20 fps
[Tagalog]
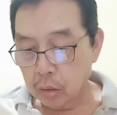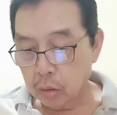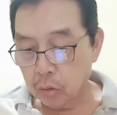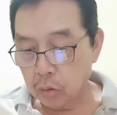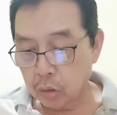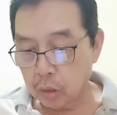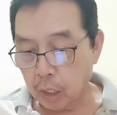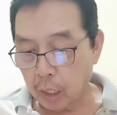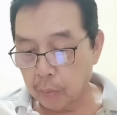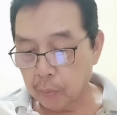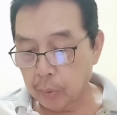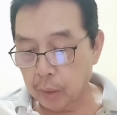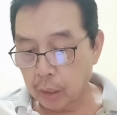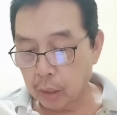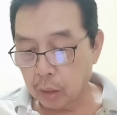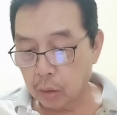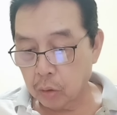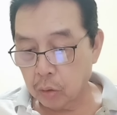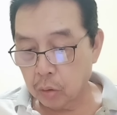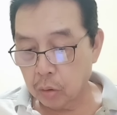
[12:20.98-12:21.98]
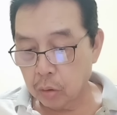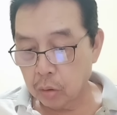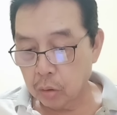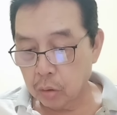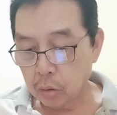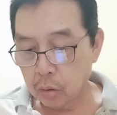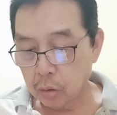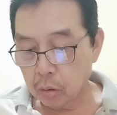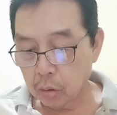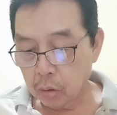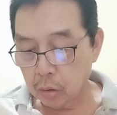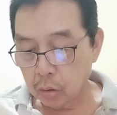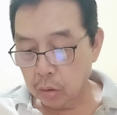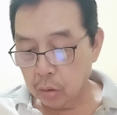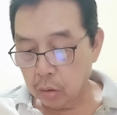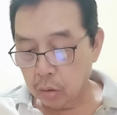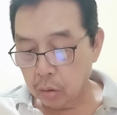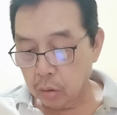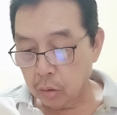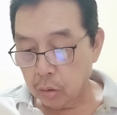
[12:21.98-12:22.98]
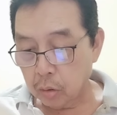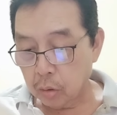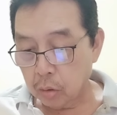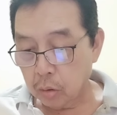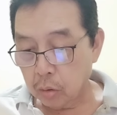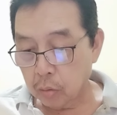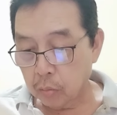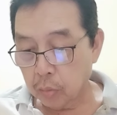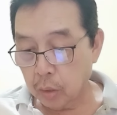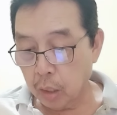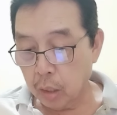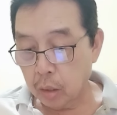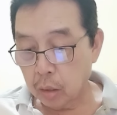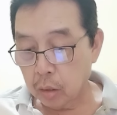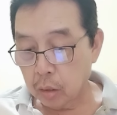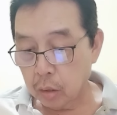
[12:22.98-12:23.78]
Doon sa vlog ko. Ba?